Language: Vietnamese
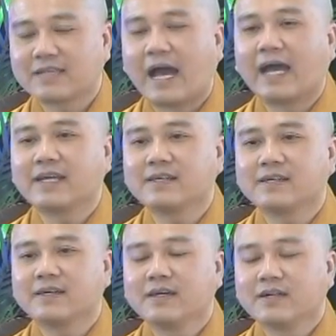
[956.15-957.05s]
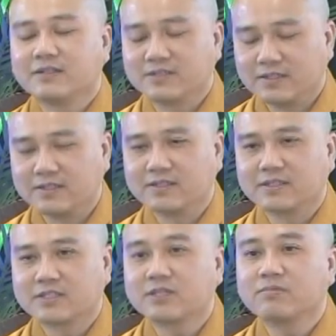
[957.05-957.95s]
tại
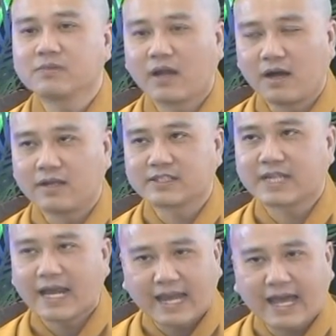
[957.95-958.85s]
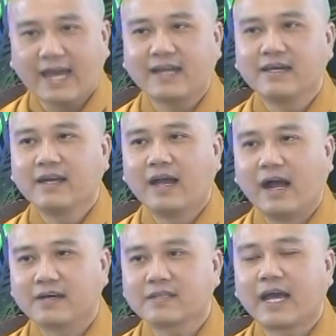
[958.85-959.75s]
rừng sông Thọ Sa La
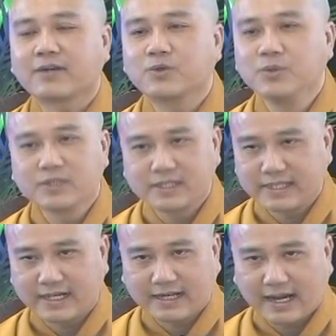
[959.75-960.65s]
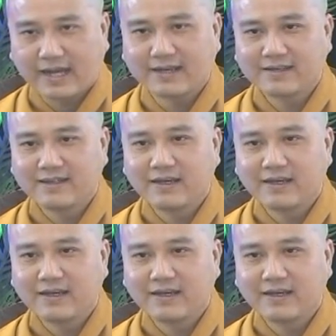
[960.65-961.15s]
ở tại Kushinaga.